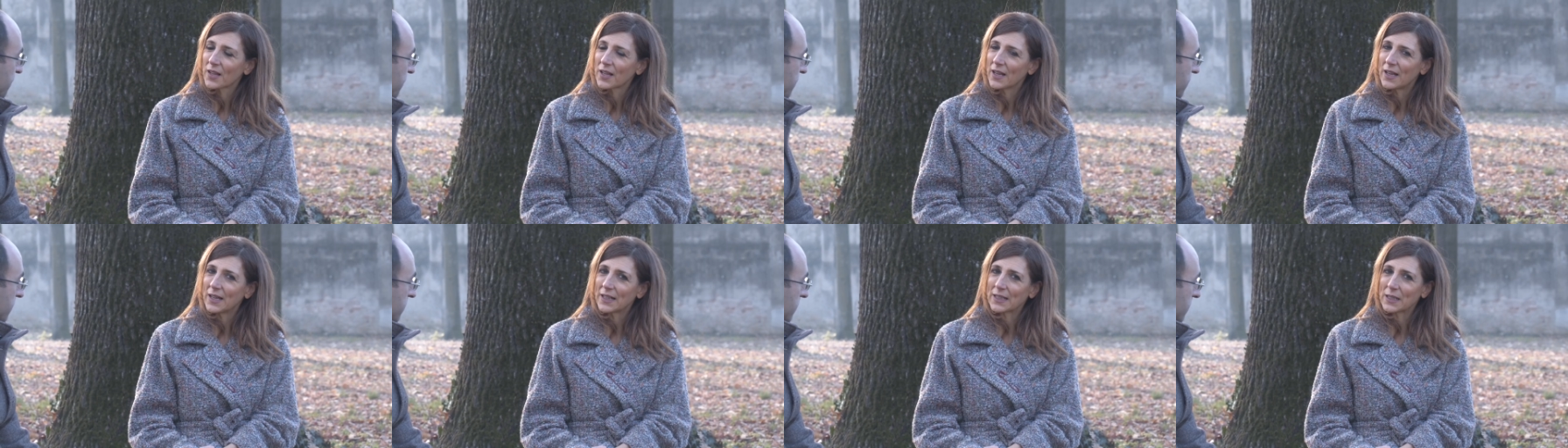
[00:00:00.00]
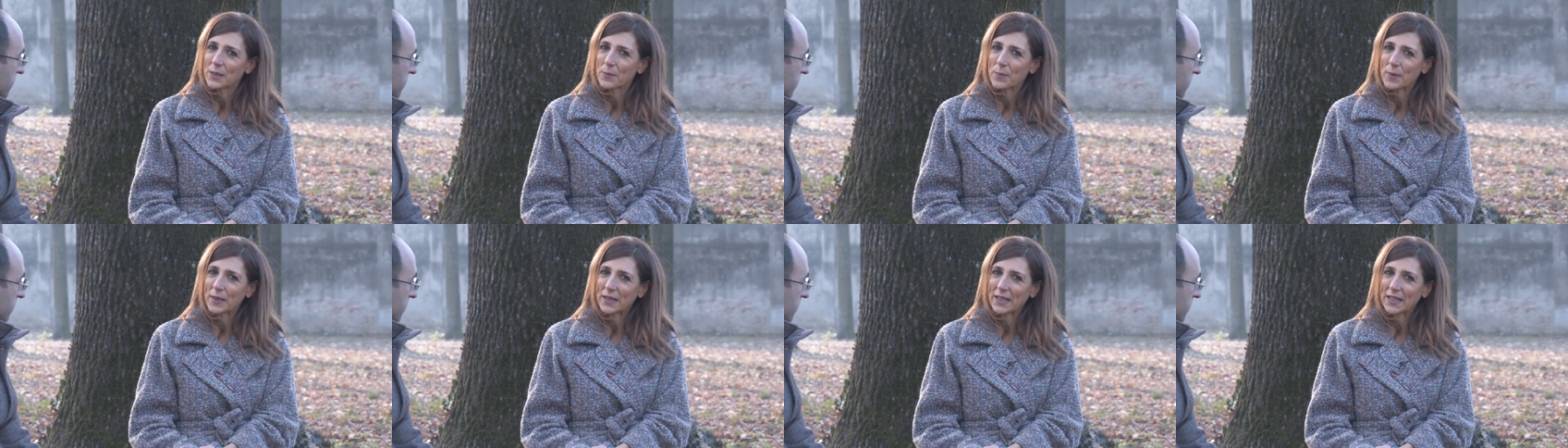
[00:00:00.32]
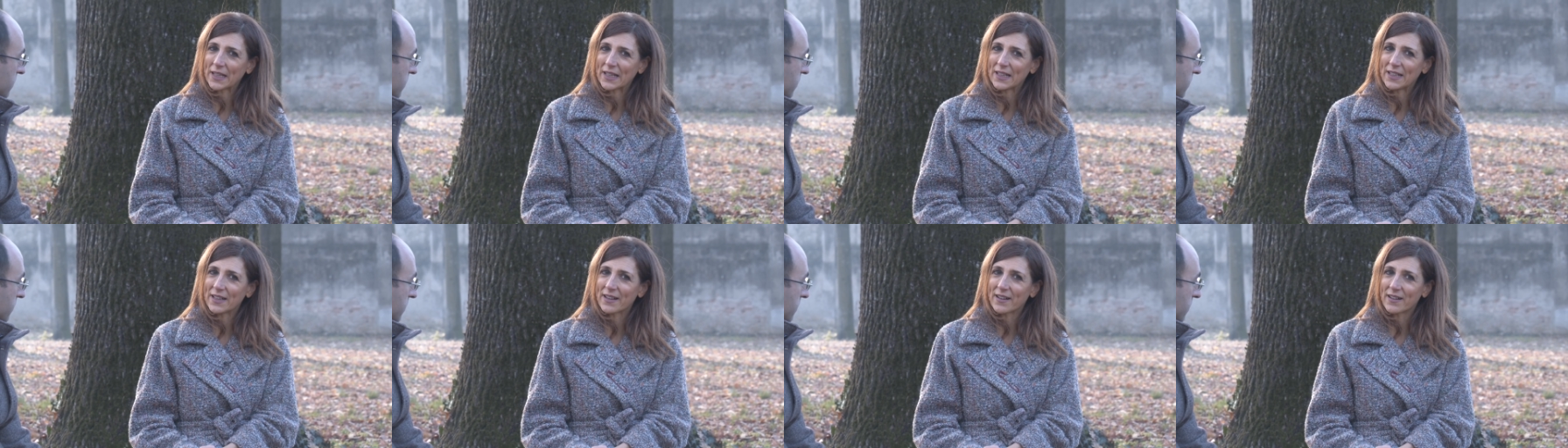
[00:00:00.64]
Anche
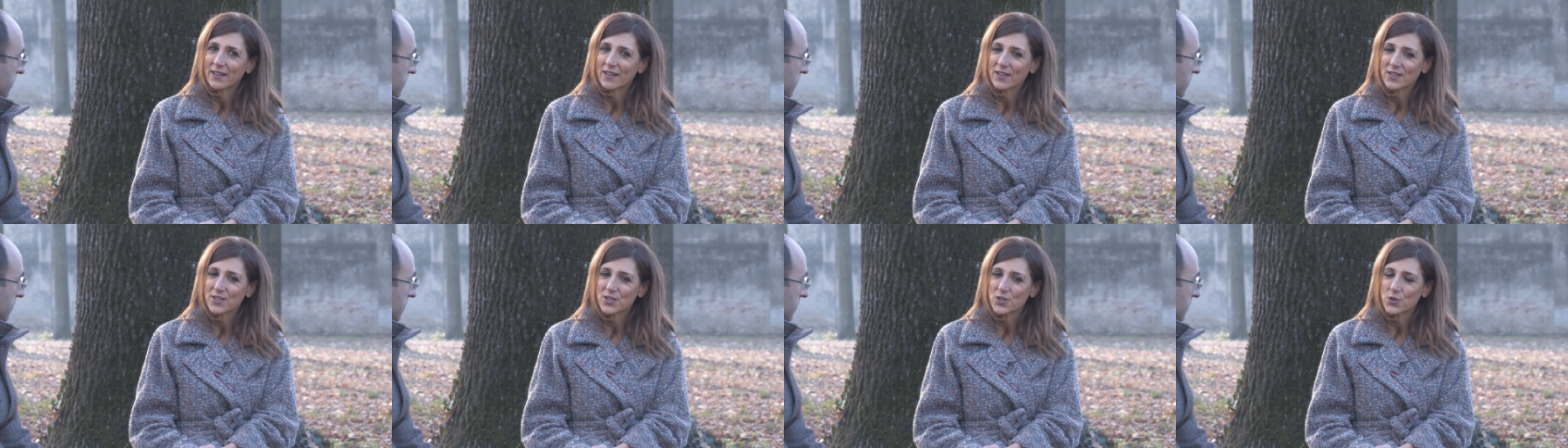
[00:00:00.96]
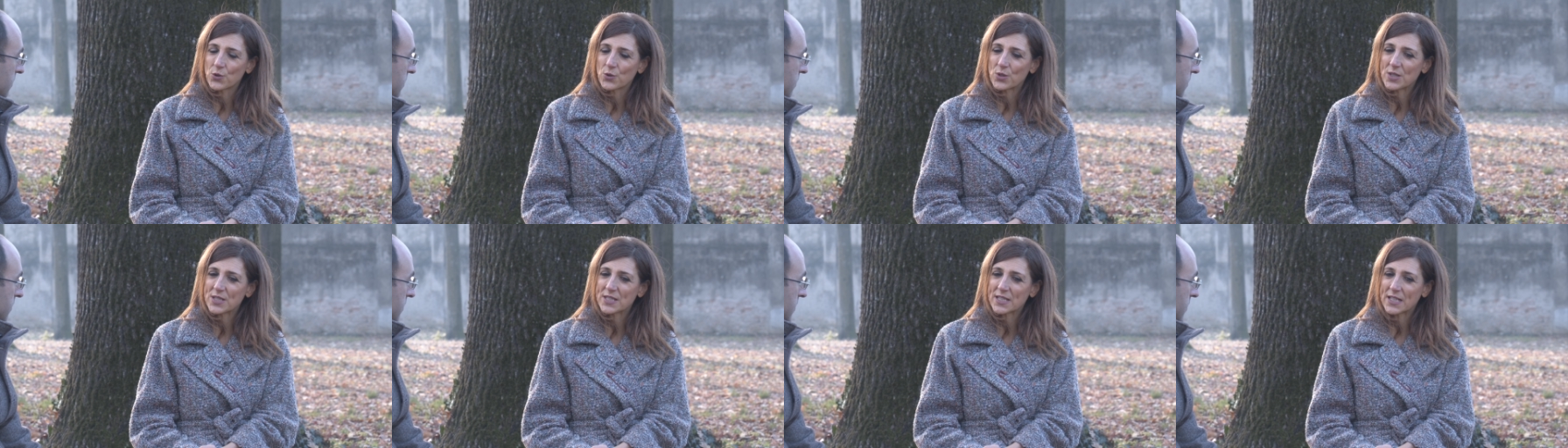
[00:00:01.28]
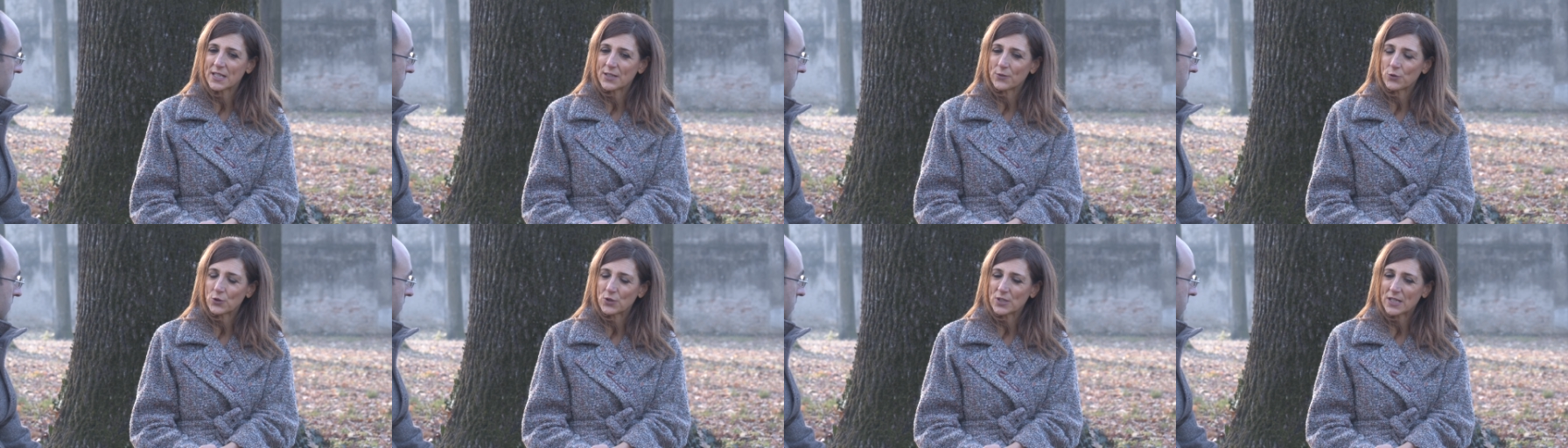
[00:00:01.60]
perché le relazioni, se le
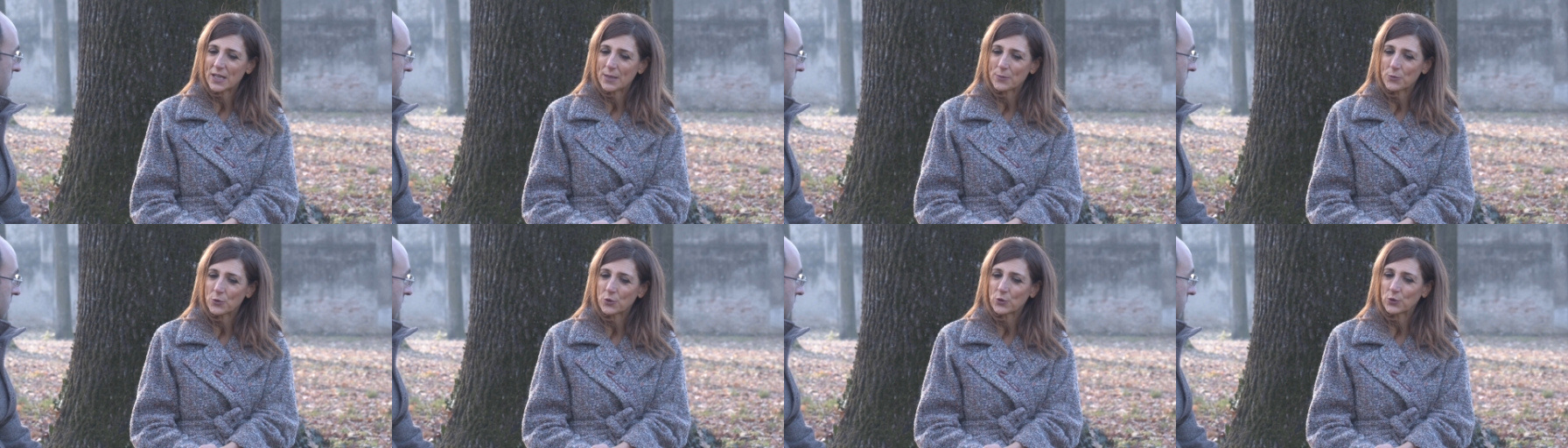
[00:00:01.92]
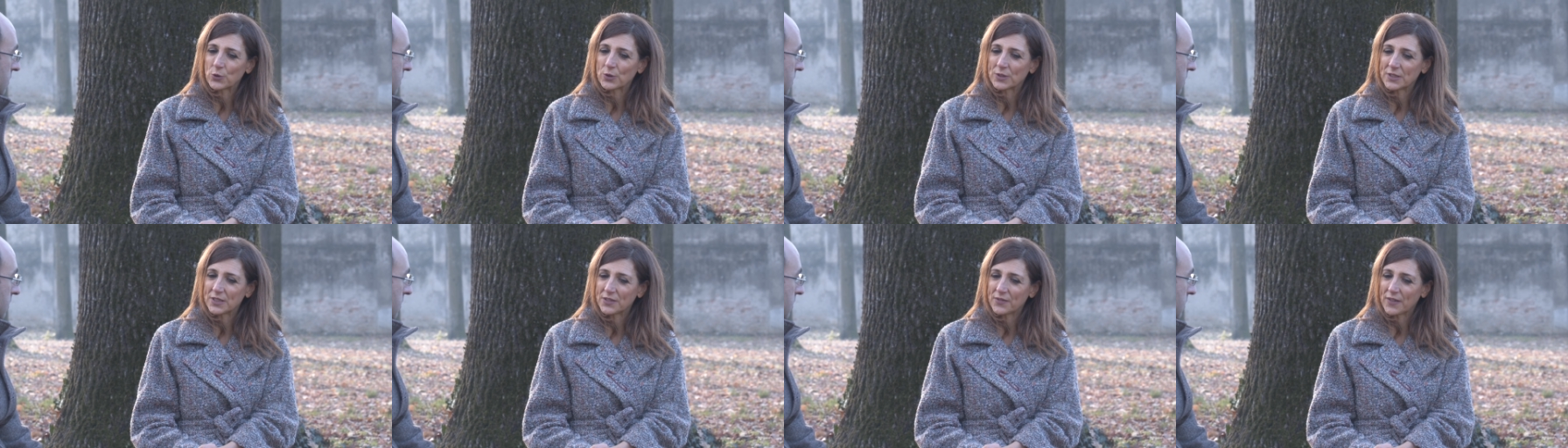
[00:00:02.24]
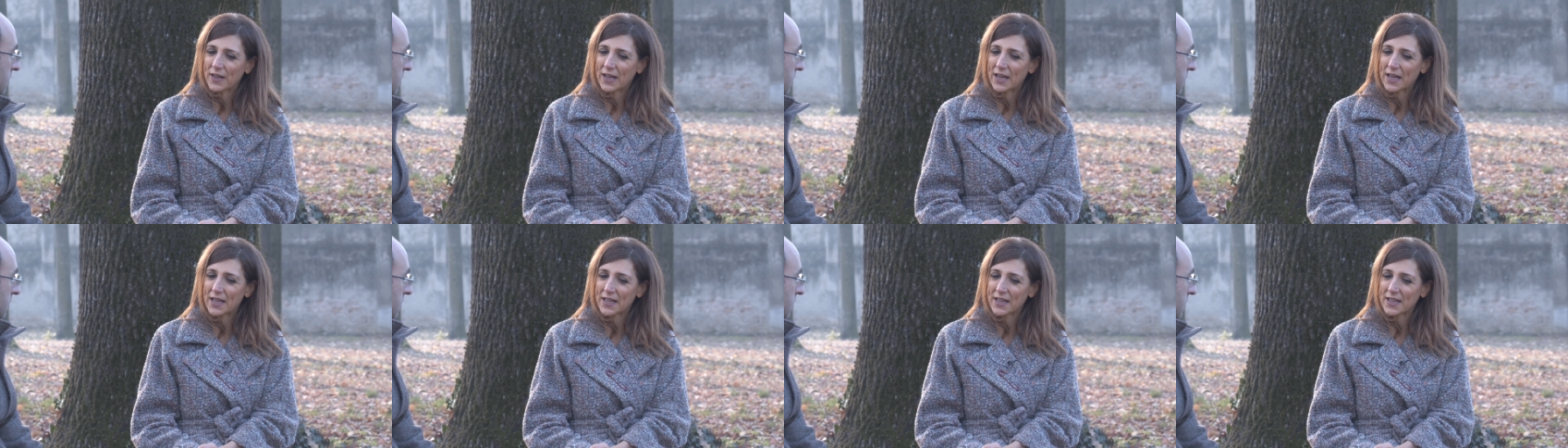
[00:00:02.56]
vogliamo
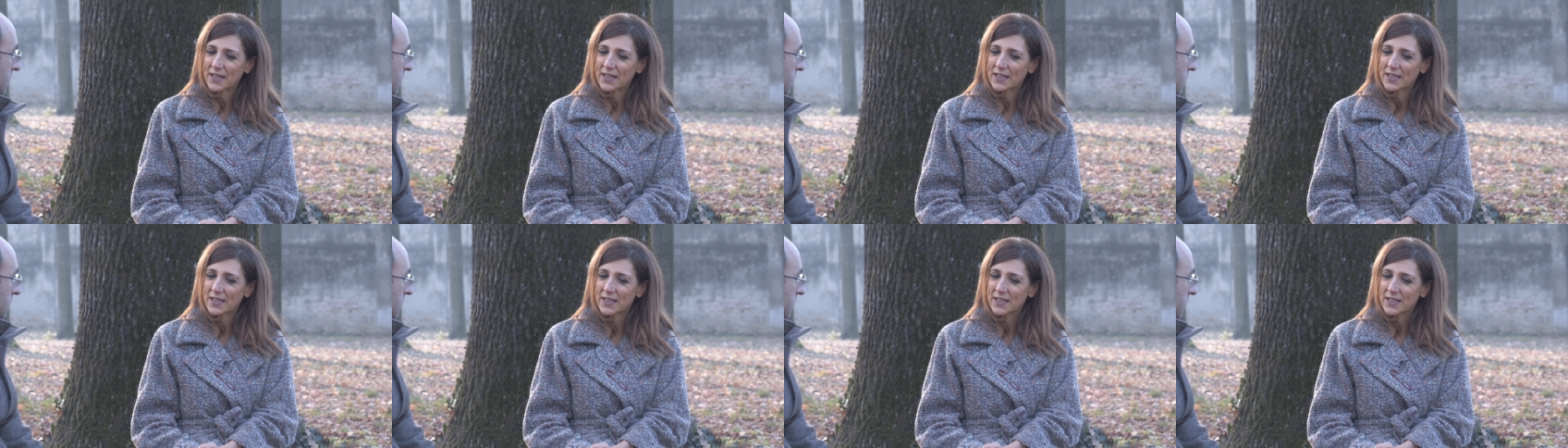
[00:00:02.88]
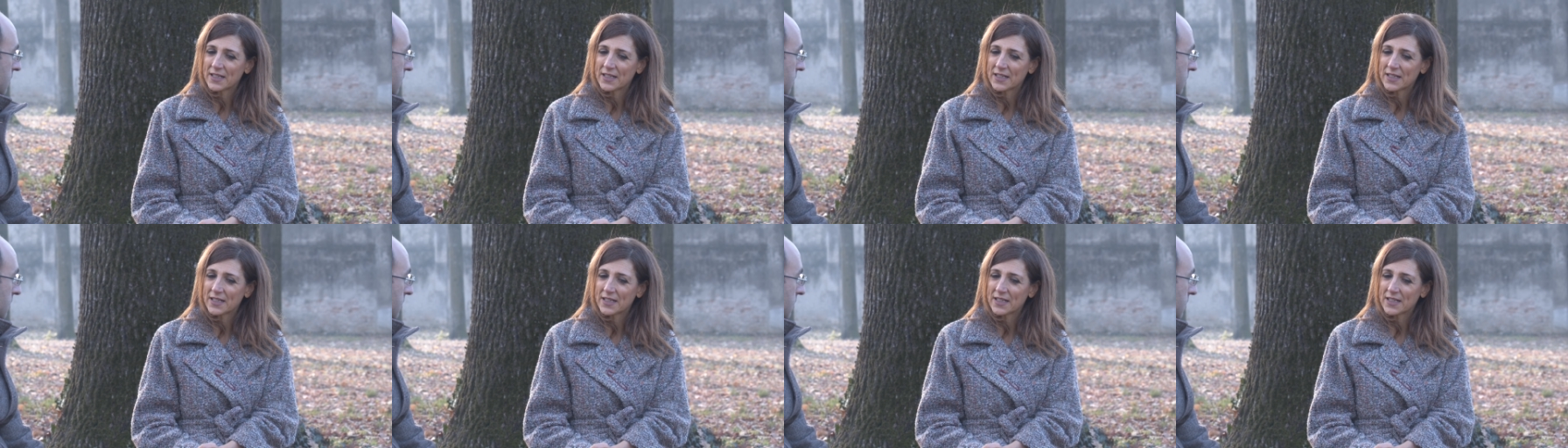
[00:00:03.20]
coltivare